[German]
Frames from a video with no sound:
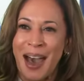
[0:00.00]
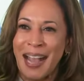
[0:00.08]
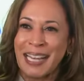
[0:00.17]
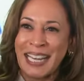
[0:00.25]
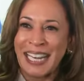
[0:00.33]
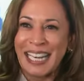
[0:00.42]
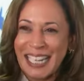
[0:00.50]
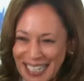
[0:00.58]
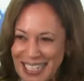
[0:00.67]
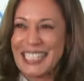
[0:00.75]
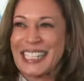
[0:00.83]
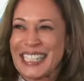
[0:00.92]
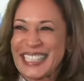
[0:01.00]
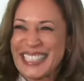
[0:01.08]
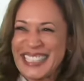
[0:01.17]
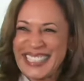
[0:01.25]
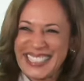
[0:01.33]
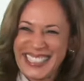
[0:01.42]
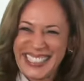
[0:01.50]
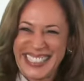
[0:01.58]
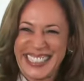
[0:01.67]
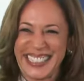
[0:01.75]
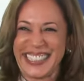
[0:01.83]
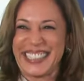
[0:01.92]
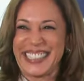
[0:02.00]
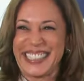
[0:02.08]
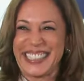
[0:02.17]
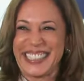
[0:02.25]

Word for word: aus dem Rennen zurückgezogen hat.